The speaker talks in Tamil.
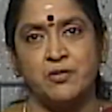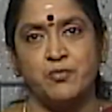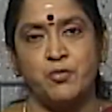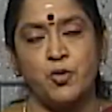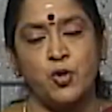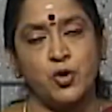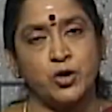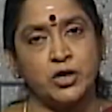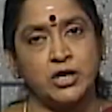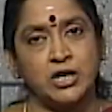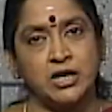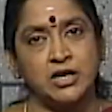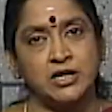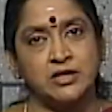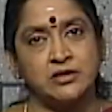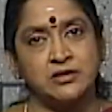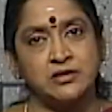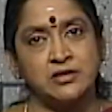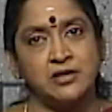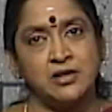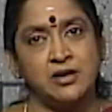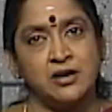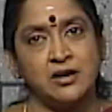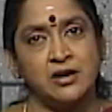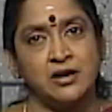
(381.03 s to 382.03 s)

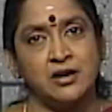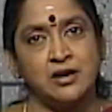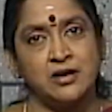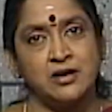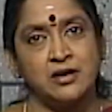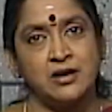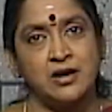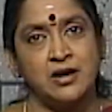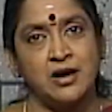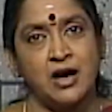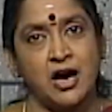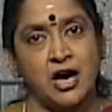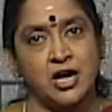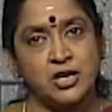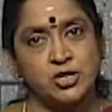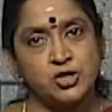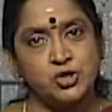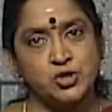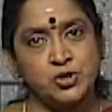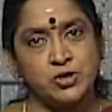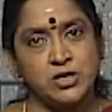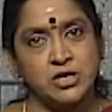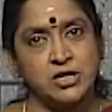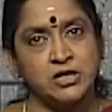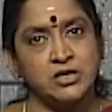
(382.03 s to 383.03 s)
போர்க்களத்தில்
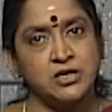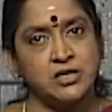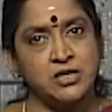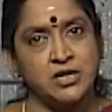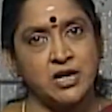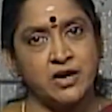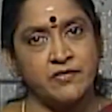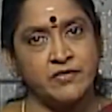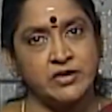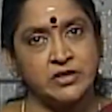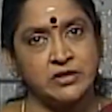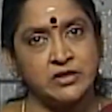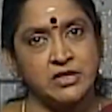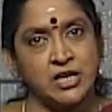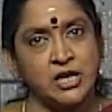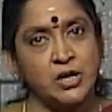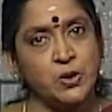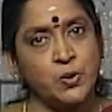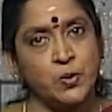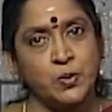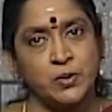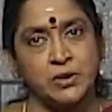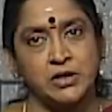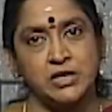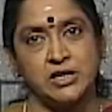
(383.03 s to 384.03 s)
அர்ஜுனனுக்கு அவர்
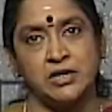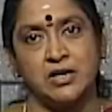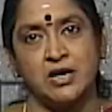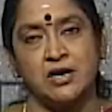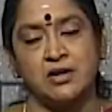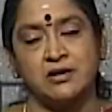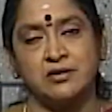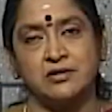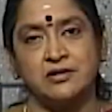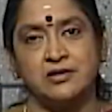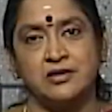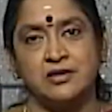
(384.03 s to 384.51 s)
தேரோட்டினார்